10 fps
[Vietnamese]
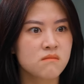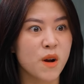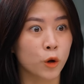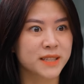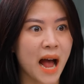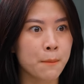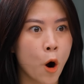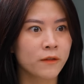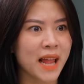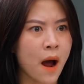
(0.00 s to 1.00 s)
Mày còn già
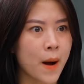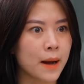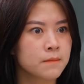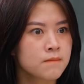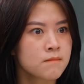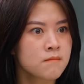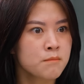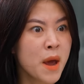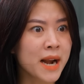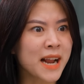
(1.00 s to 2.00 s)
mồm với tao à
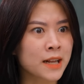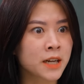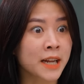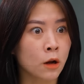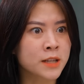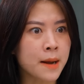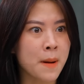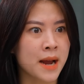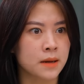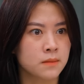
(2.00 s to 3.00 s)
Biến ngay trước khi tao giết
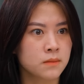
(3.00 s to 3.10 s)
mày